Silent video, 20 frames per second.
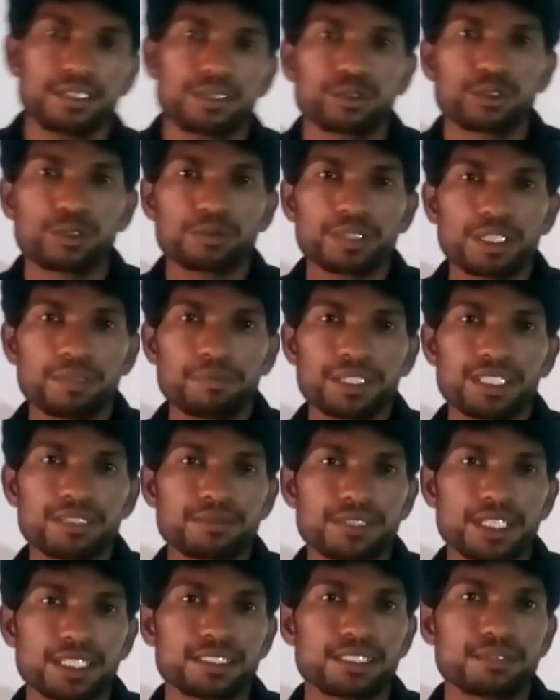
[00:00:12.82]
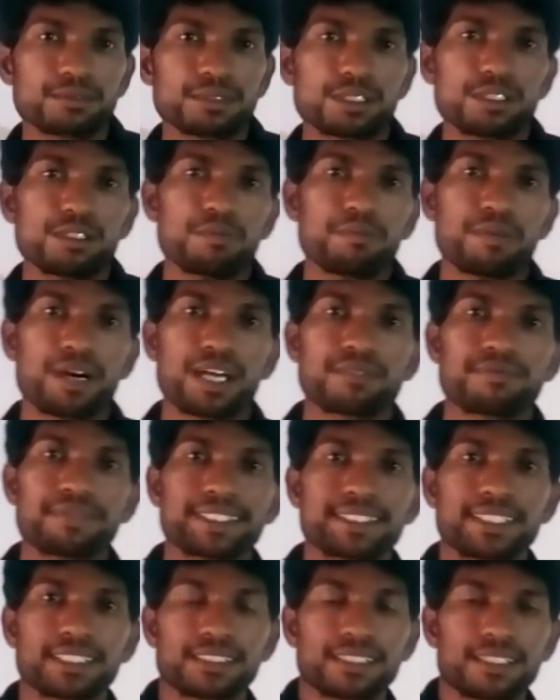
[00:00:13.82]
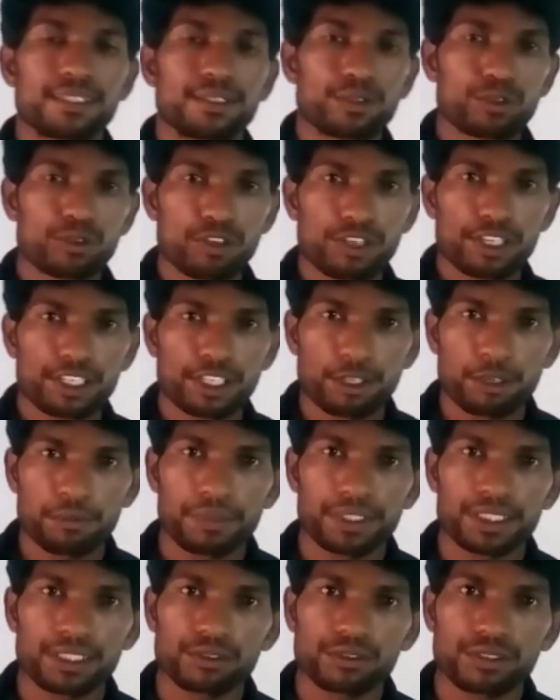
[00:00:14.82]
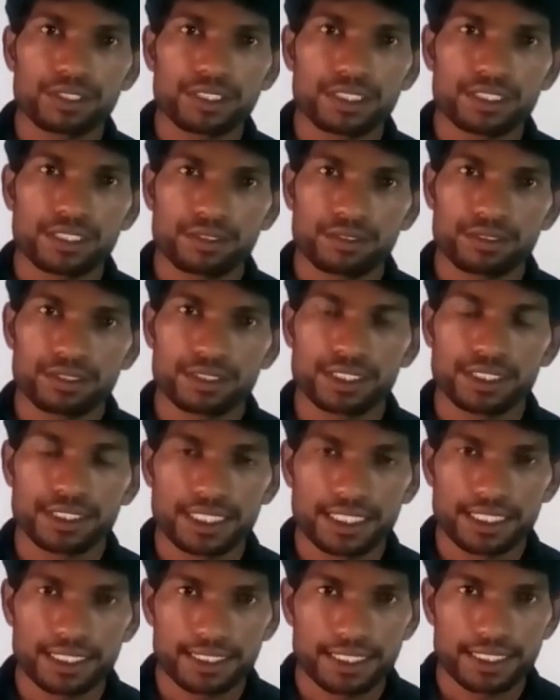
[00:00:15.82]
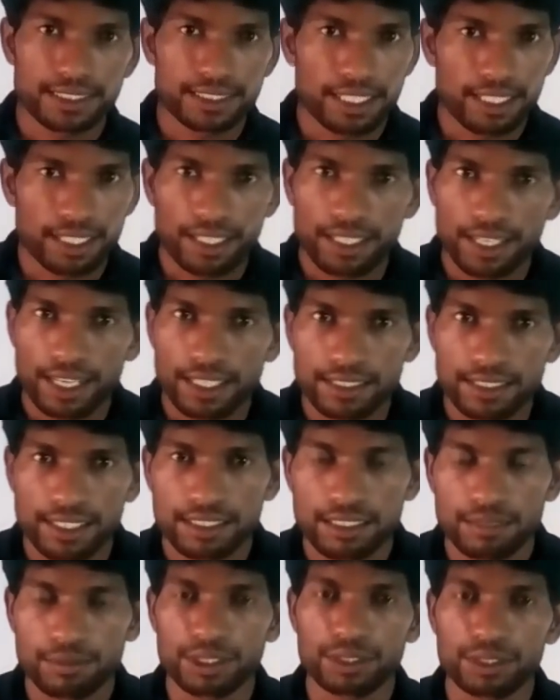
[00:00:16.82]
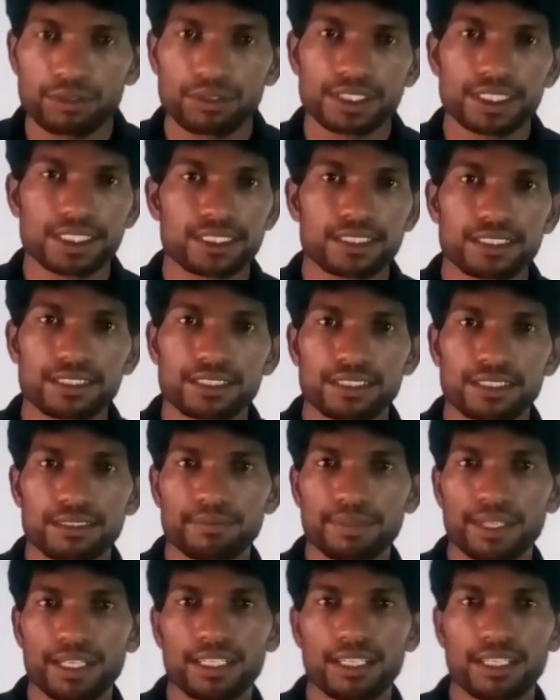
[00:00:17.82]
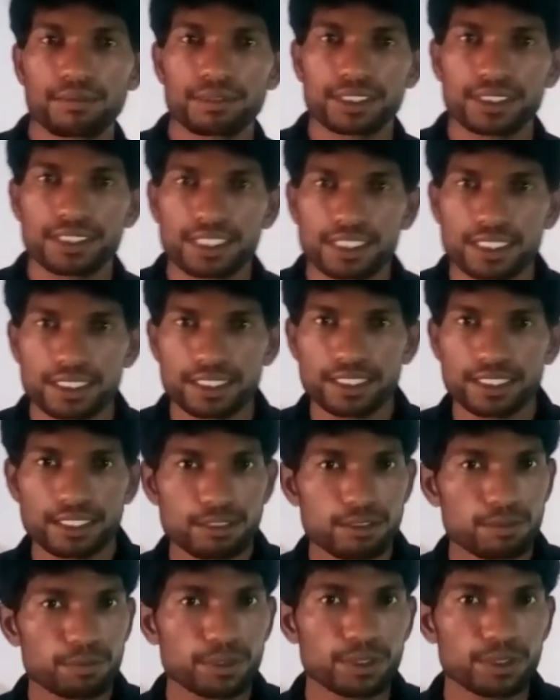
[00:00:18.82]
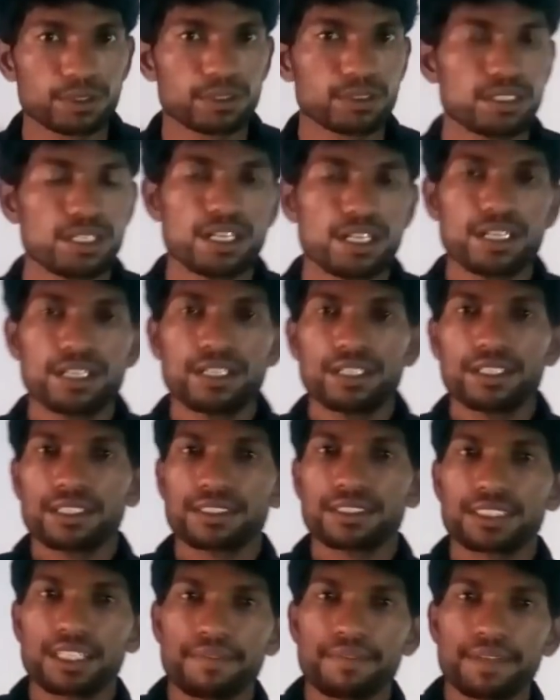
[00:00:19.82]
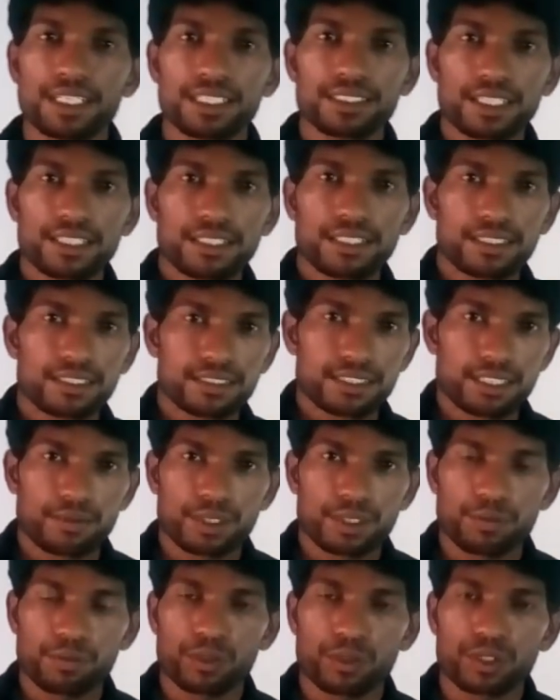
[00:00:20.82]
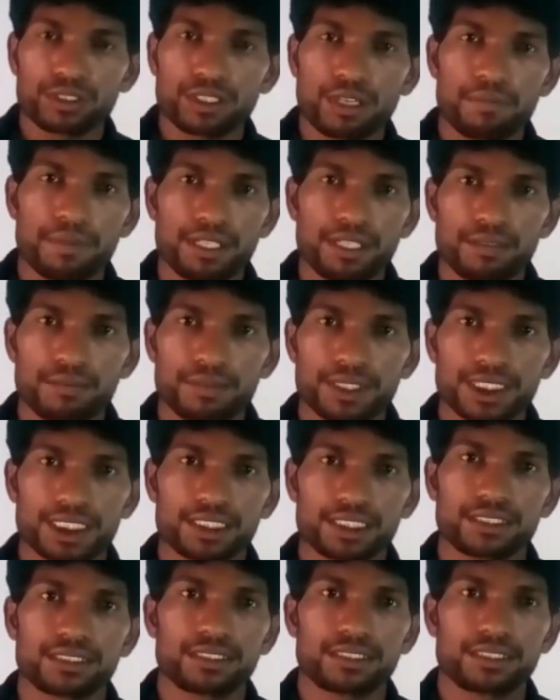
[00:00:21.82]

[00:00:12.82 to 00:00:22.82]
గ్రూప్ త్రీ ప్రిలిమ్స్ ఎగ్జామ్స్లో పార్ట్ బి సెక్షన్లో రూరల్ డెవలప్మెంట్ గురించి డిస్కస్ చేస్తాను లాస్ట్ క్లాస్లో మనం కొన్ని ఇంపార్టెంట్ టాపిక్స్ డిస్కస్ చేస్తాం ఇప్పుడు సెవెంటీ థర్డ్ అండ్ సెవెంటీ ఫోర్త్ అమెండ్మెంట్స్